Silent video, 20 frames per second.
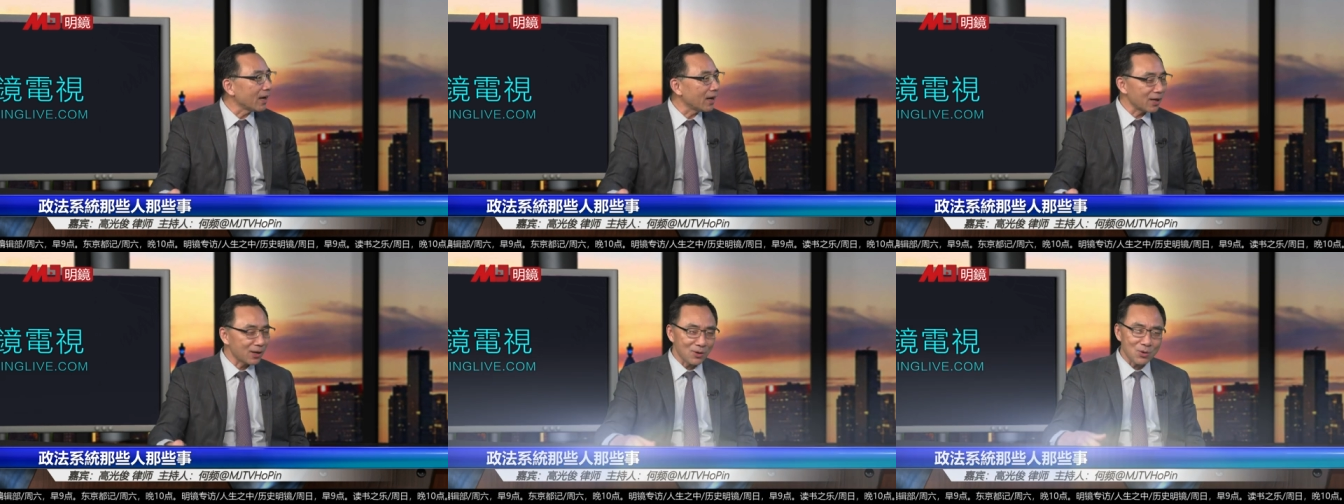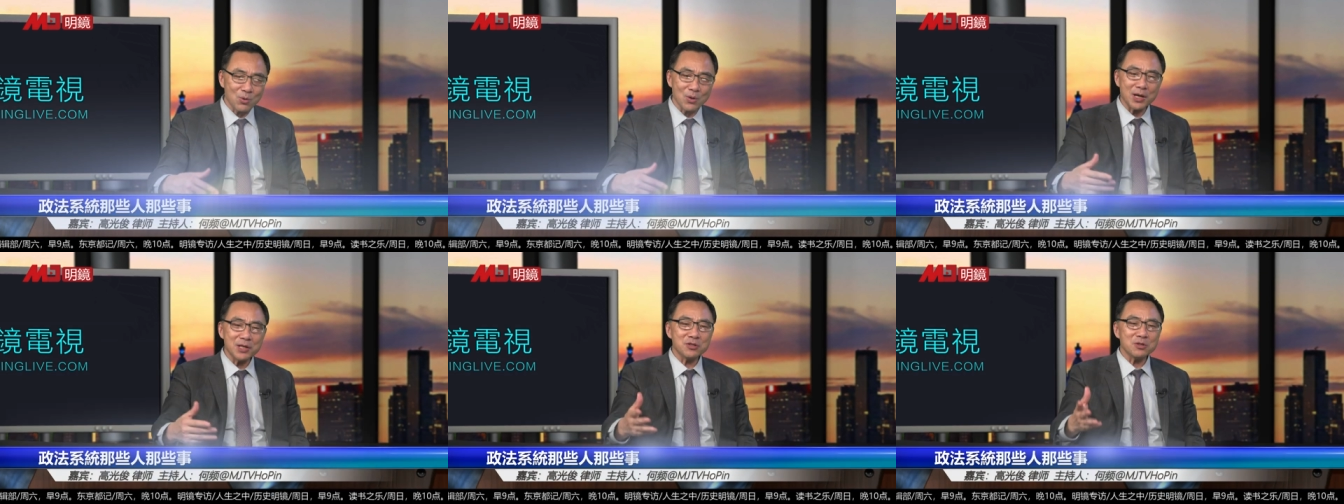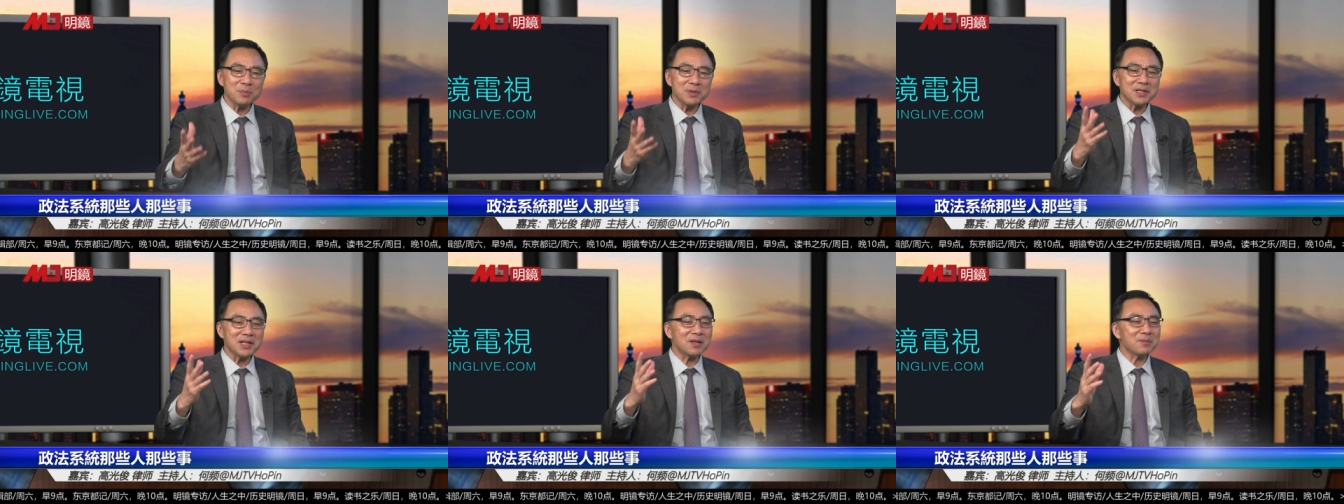很快就
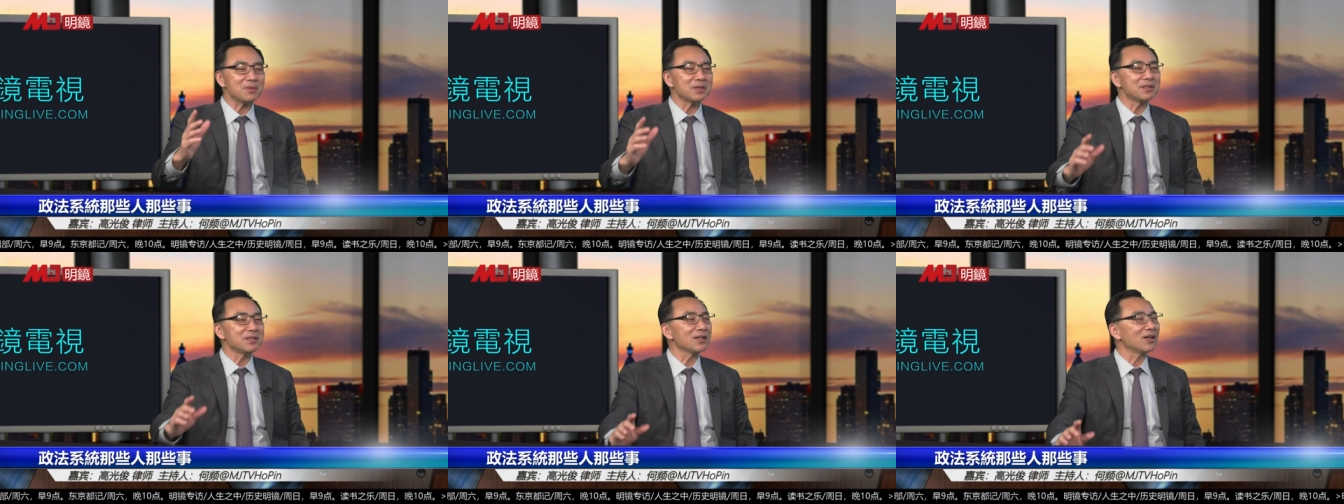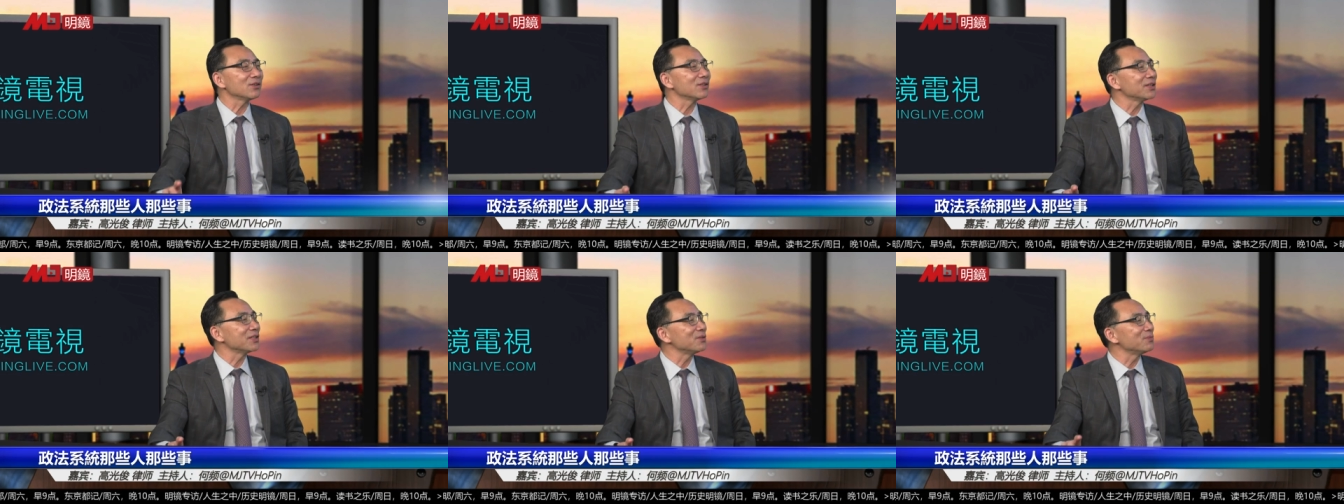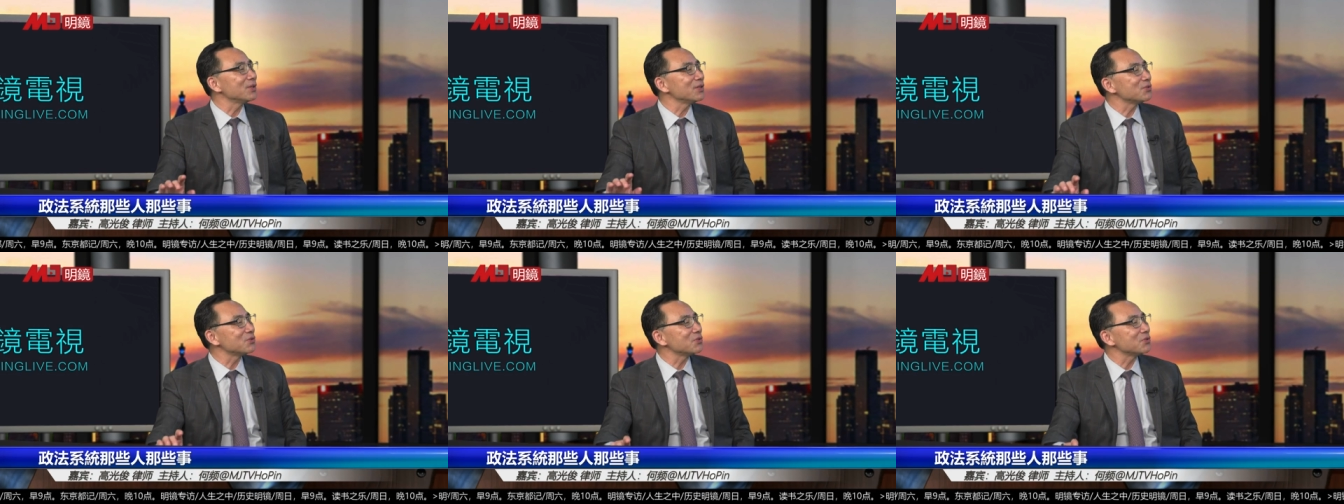被他们邀到里
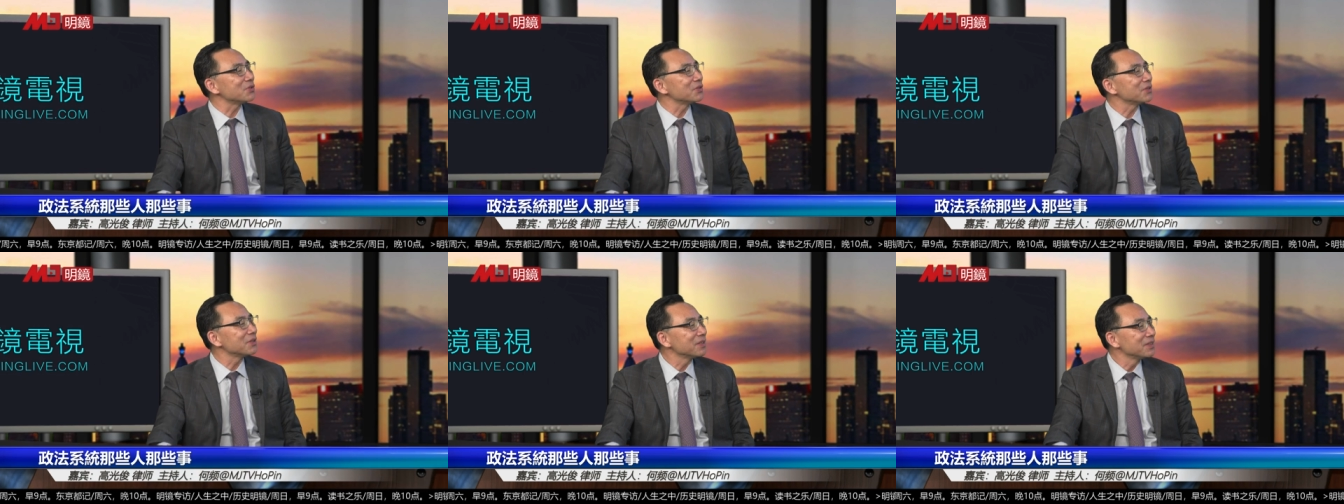面去，